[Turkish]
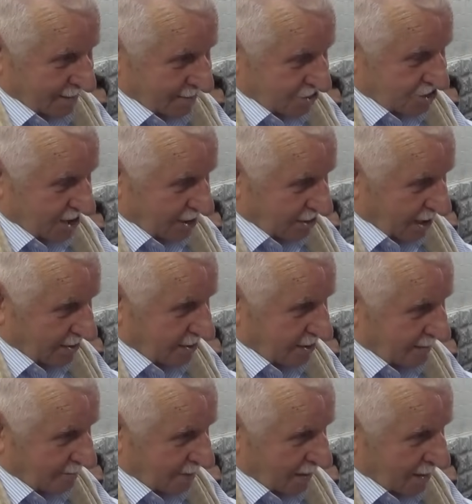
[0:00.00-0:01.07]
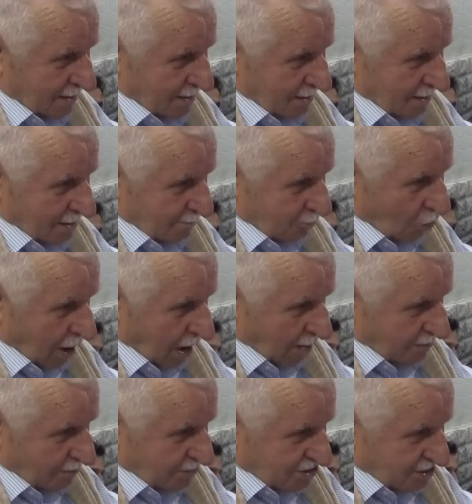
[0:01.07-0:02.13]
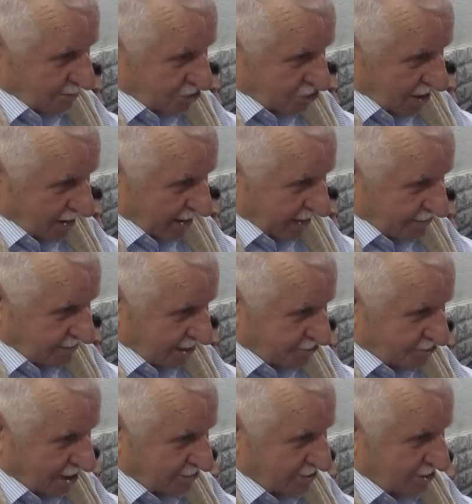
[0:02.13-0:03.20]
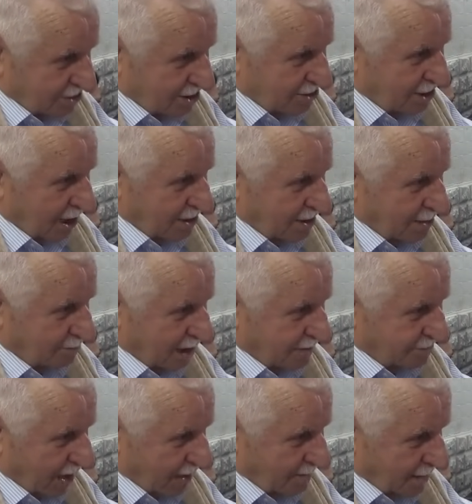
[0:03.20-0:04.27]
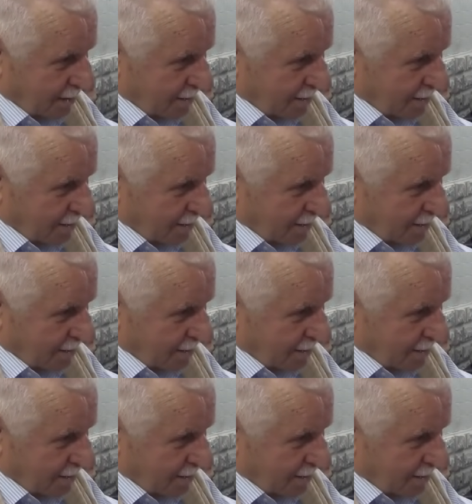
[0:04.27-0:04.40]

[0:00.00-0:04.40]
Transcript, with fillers: Diyecekler ki bu abi bize bir şeyler anlatacaktı dinden, imandan.